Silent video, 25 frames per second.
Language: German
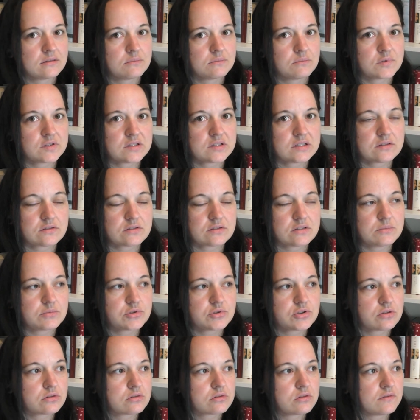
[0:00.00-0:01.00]
muss ich zu dem
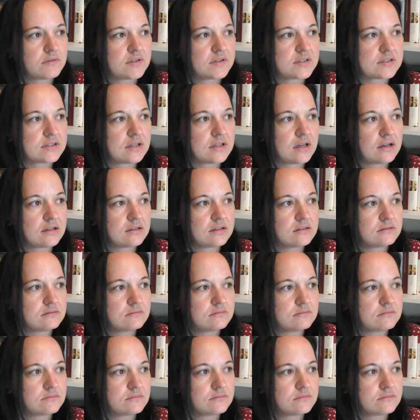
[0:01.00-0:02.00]
Stück noch was
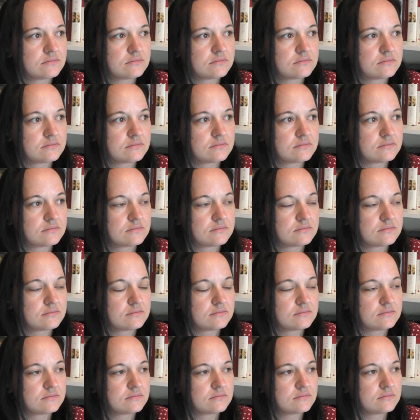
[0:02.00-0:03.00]
sagen?
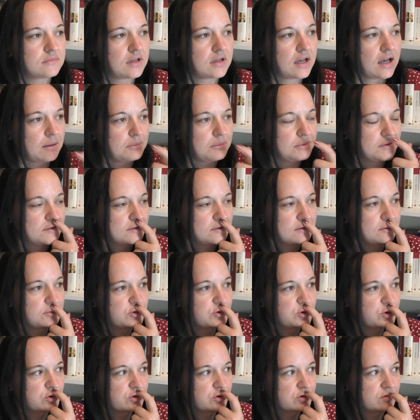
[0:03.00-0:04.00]
Habe ich zu dem
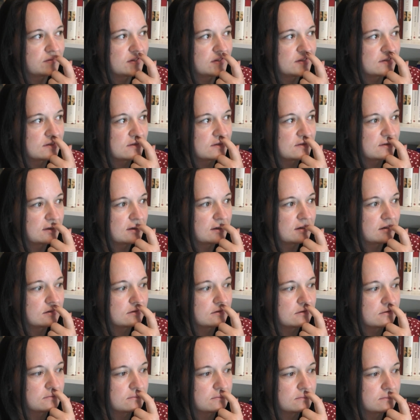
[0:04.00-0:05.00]
Stück schon was gesagt?